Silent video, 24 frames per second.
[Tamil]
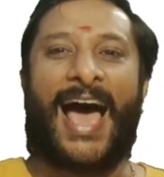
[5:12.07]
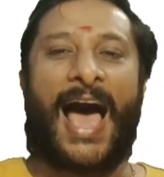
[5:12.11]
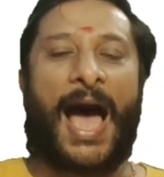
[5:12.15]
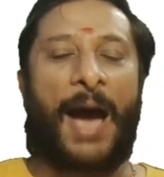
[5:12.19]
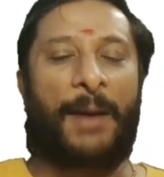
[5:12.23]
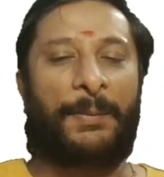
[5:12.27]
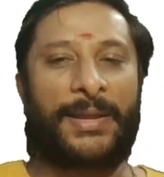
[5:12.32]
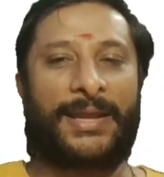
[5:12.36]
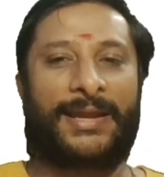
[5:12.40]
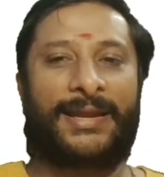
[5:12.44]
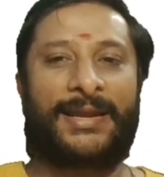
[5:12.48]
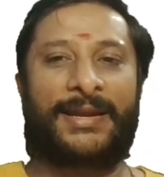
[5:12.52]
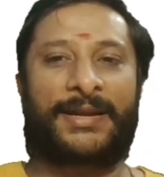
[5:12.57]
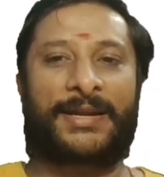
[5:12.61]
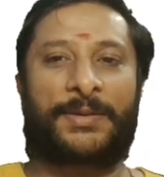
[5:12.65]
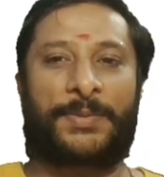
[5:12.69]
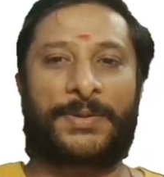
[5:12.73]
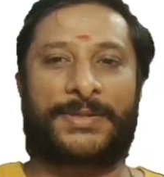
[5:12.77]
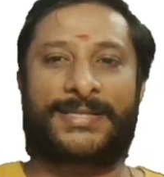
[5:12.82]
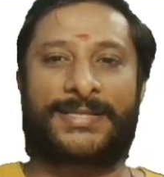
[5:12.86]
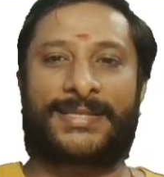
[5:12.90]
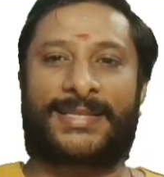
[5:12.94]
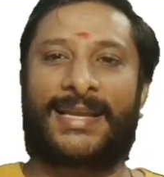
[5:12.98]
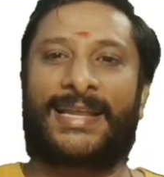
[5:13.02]
அப்படி இல்லைன்ற
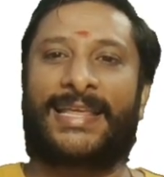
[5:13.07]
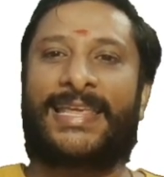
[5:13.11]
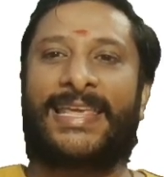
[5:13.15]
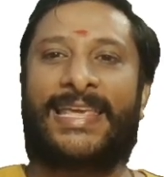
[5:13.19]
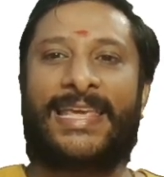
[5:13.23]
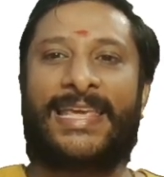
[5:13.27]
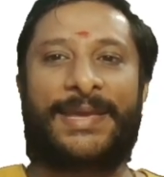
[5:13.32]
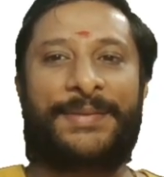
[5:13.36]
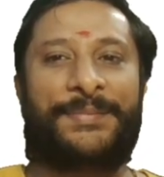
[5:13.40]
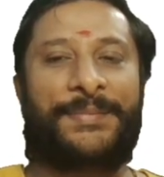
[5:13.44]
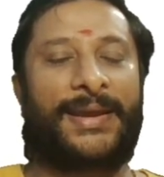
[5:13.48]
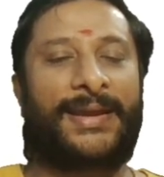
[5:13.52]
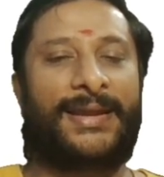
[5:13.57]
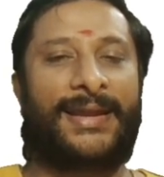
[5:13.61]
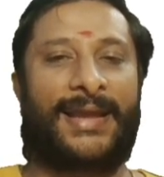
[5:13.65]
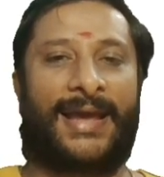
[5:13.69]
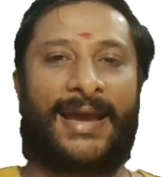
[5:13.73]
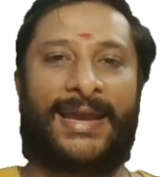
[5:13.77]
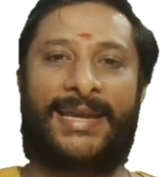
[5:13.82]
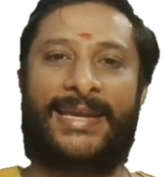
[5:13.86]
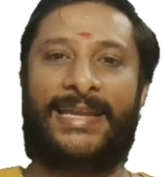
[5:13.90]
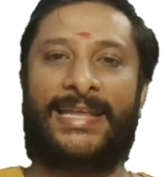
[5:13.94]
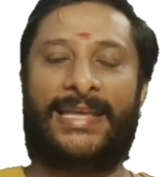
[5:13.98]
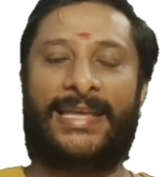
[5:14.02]
பட்சத்தில் இமெயில்
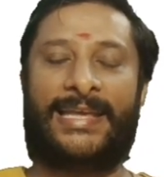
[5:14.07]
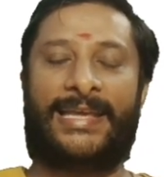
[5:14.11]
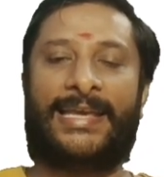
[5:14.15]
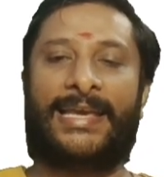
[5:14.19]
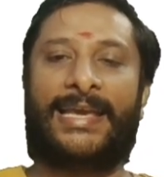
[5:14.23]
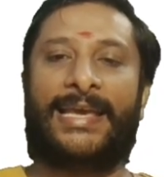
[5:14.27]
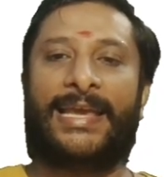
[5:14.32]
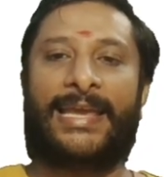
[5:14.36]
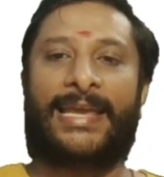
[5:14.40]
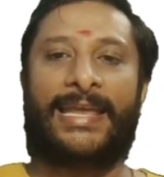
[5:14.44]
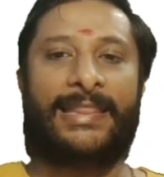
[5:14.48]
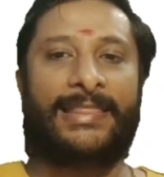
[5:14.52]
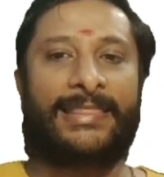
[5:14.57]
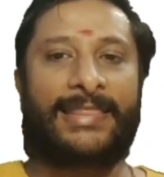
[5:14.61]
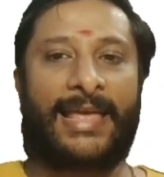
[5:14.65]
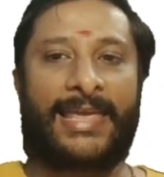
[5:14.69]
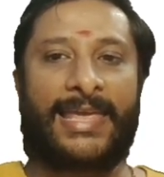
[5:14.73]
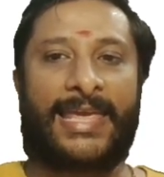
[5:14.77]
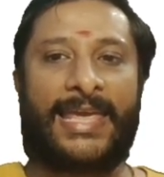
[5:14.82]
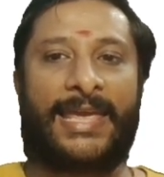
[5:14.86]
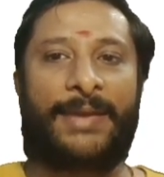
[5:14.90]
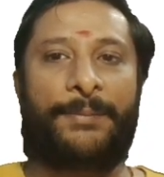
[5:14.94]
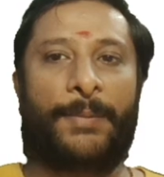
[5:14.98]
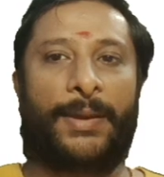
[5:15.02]
ஐடி இந்த
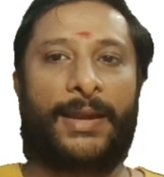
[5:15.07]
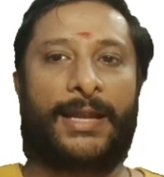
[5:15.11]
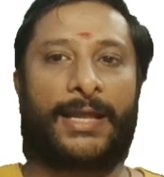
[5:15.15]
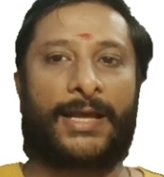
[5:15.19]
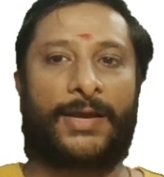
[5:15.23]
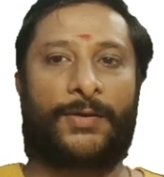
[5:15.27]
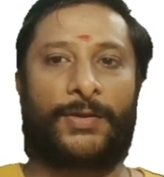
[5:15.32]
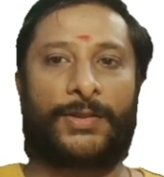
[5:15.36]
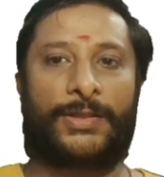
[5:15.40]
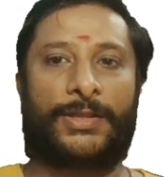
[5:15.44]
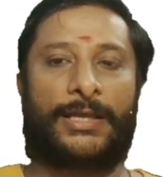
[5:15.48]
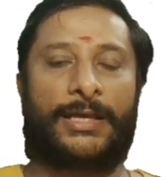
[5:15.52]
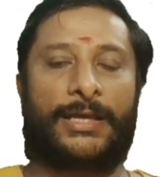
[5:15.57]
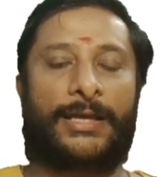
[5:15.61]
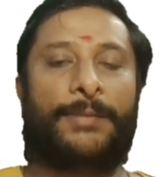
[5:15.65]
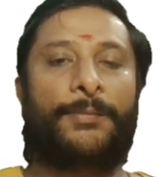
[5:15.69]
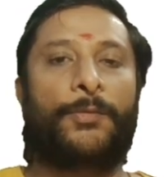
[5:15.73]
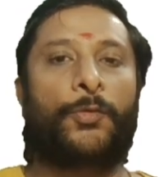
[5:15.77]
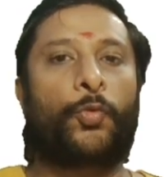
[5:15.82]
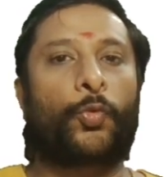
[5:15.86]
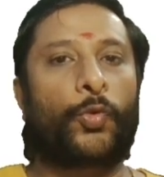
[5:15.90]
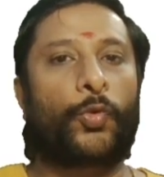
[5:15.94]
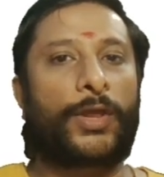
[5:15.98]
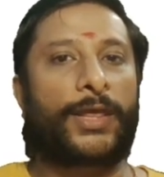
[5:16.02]
இமெயிலுக்கு வந்து
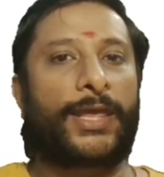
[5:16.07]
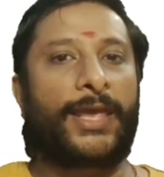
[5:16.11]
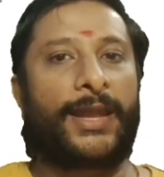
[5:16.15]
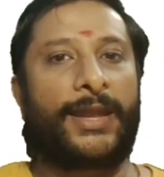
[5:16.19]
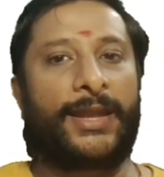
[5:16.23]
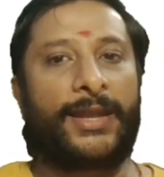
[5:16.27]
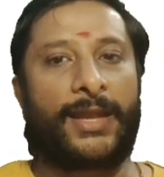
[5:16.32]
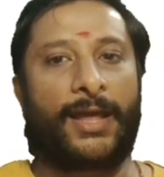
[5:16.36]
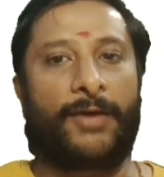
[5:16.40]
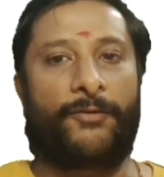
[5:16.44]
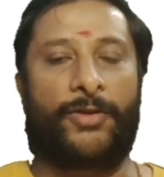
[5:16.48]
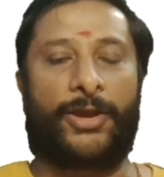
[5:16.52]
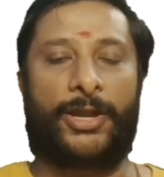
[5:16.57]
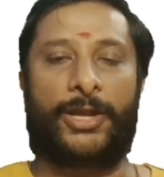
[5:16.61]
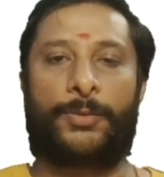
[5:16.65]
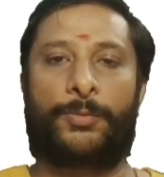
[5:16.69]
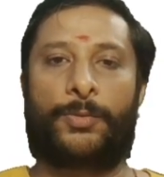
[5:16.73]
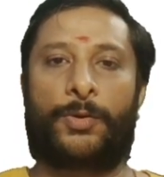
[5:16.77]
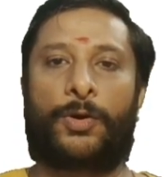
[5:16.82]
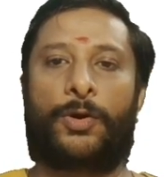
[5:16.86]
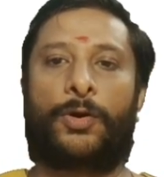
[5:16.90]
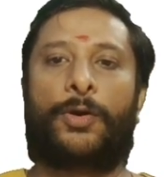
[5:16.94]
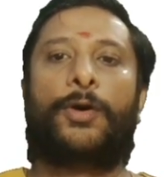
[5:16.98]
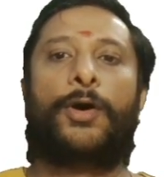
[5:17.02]
உங்களுக்கு என்ன
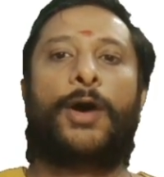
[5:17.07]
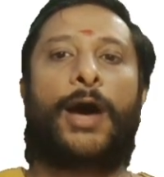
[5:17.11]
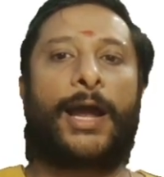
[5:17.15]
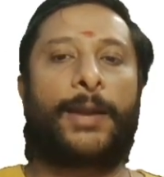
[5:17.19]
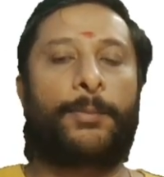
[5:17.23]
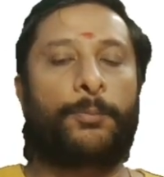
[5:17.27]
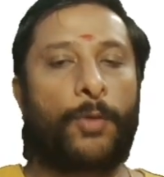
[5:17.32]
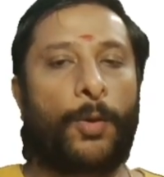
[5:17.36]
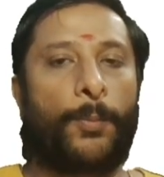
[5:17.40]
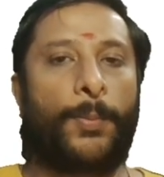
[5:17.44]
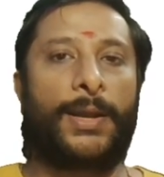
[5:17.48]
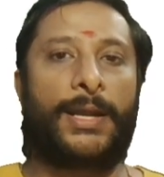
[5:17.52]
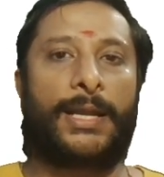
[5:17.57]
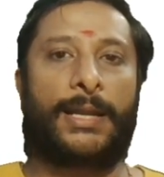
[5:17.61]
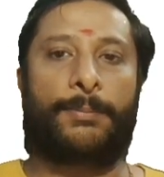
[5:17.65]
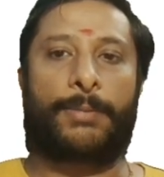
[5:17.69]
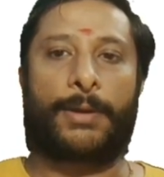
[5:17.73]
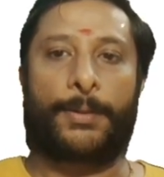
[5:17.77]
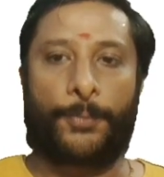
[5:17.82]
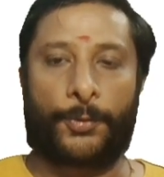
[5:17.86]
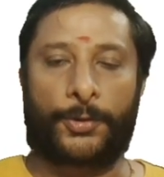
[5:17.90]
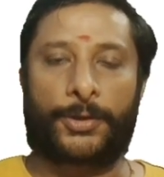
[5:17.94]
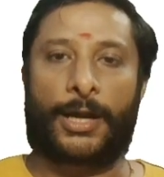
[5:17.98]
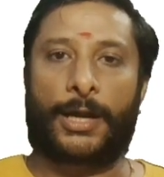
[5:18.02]
வேணுமோ அண்ட் மொபைல் நம்பரை
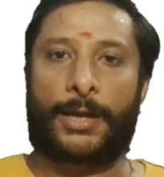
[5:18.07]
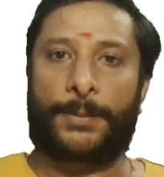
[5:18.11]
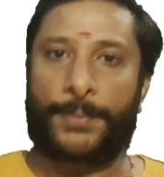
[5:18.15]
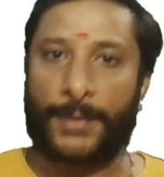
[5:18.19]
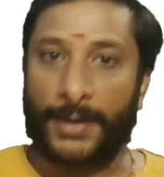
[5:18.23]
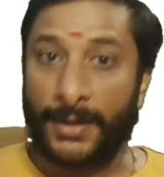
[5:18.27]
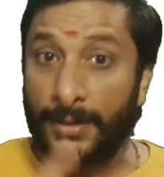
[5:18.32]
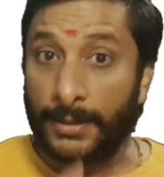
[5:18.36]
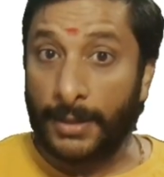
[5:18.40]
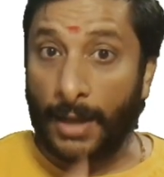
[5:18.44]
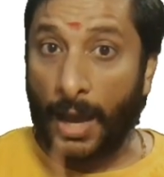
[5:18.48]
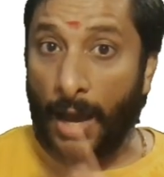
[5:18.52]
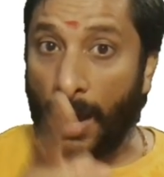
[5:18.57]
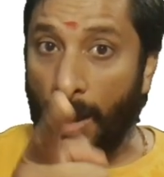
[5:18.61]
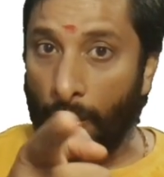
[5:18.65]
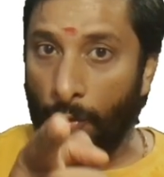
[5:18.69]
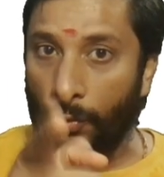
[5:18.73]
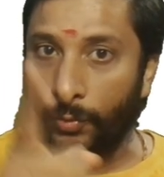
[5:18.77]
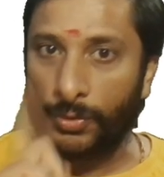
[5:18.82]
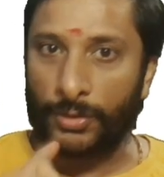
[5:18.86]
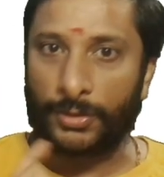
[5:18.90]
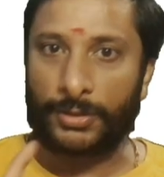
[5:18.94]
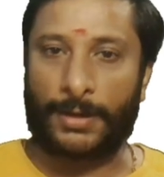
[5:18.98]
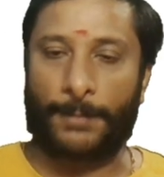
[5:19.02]
போட்டு அனுப்புங்க நான்
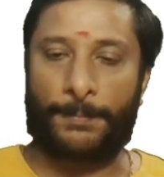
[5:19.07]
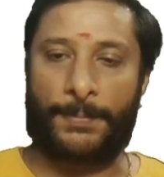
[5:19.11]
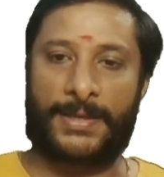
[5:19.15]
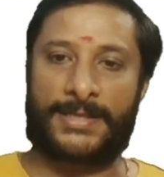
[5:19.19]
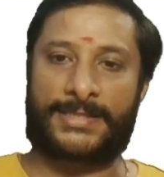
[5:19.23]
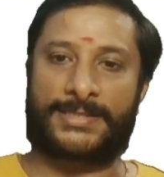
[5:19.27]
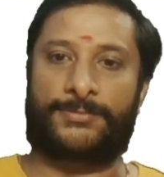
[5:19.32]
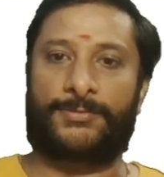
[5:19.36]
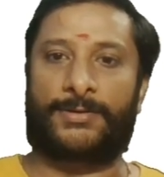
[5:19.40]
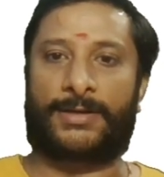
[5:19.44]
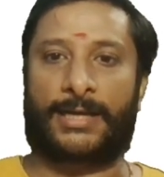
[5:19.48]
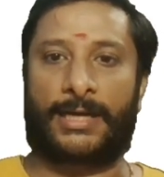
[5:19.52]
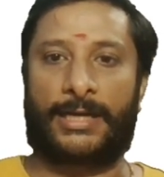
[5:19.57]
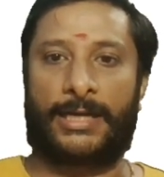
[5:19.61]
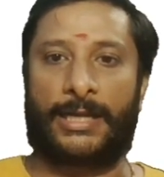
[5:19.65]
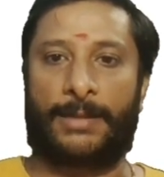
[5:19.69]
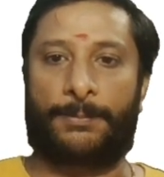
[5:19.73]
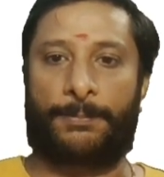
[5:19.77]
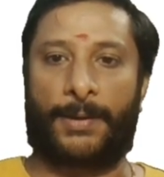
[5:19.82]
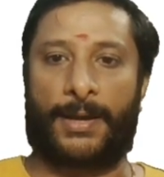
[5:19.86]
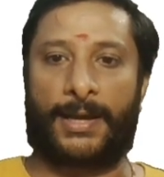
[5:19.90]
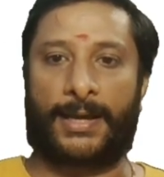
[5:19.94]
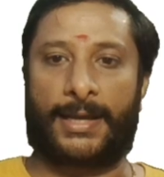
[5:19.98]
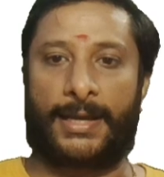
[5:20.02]
உங்ககிட்ட பேசுவேன்
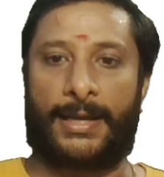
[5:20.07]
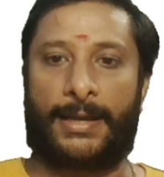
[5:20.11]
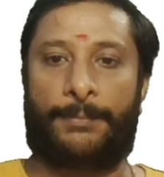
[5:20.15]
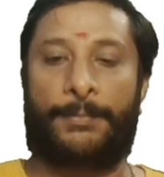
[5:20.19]
கண்டிப்பாக